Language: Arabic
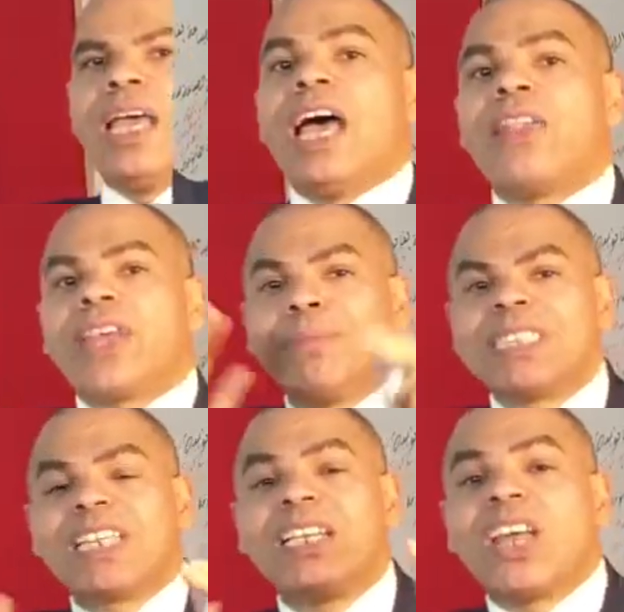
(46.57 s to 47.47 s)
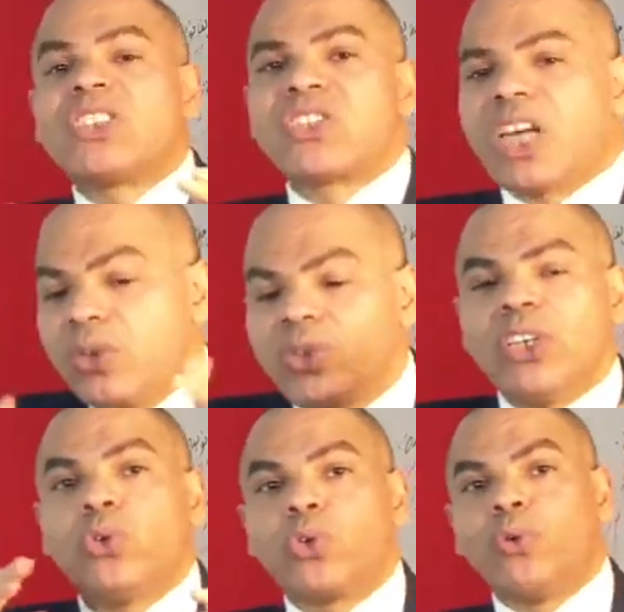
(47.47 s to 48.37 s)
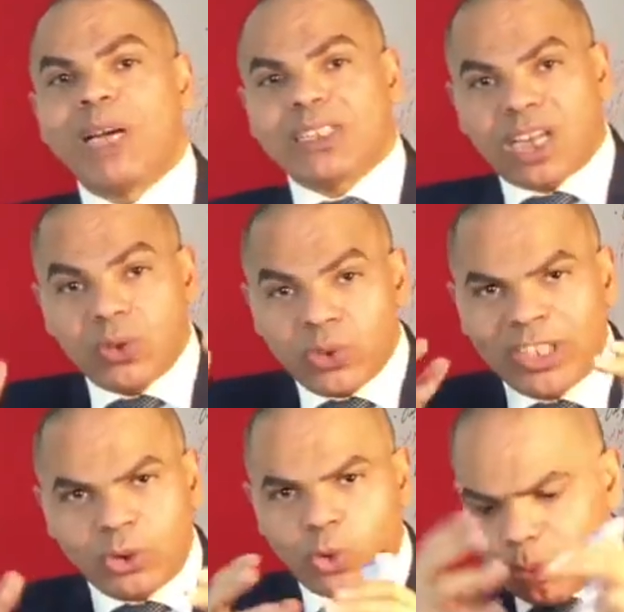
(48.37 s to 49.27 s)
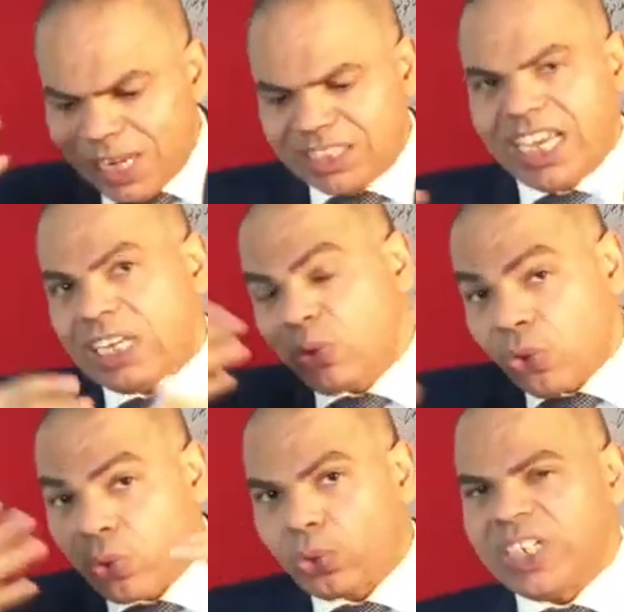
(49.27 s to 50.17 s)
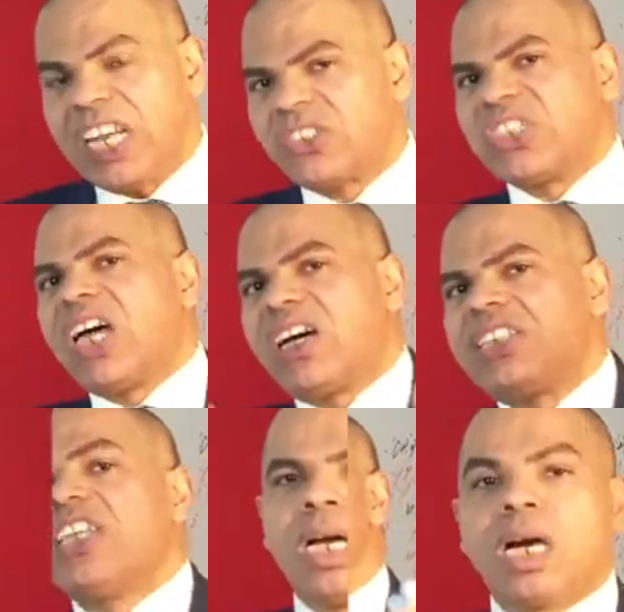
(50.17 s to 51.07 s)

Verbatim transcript: هذا مثل نص قانون العقوبات قانون العقوبات يعني انظروا إلى صياغته